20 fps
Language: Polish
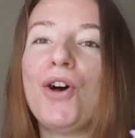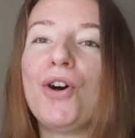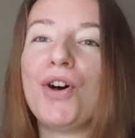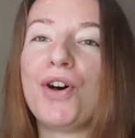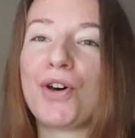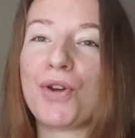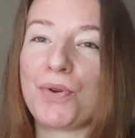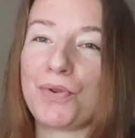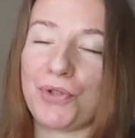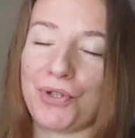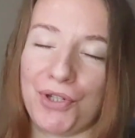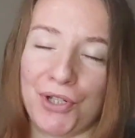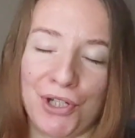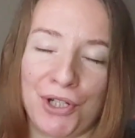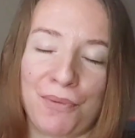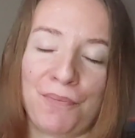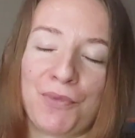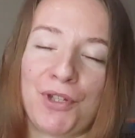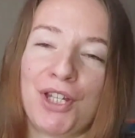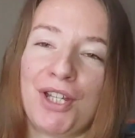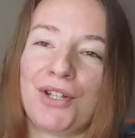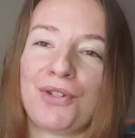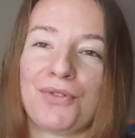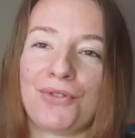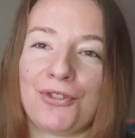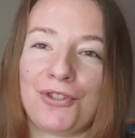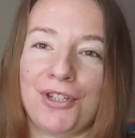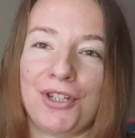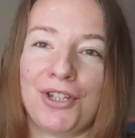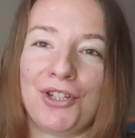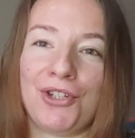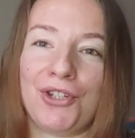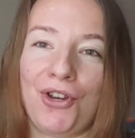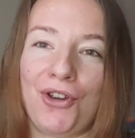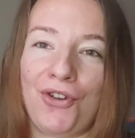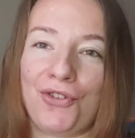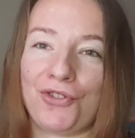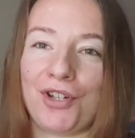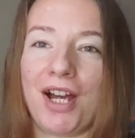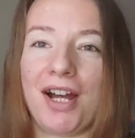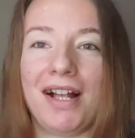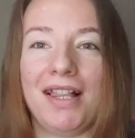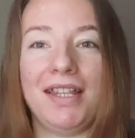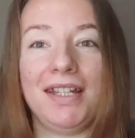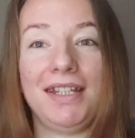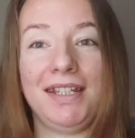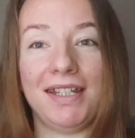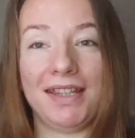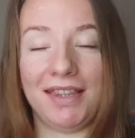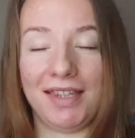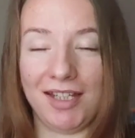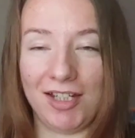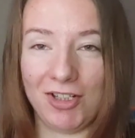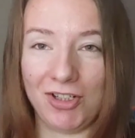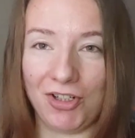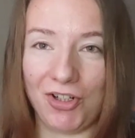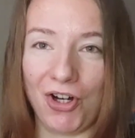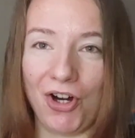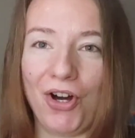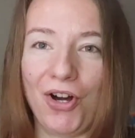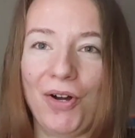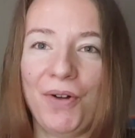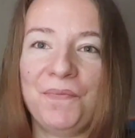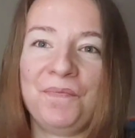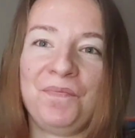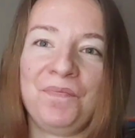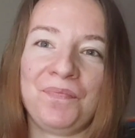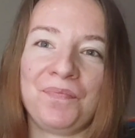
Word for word: różnych, przeróżnych książkach, ale nie tylko.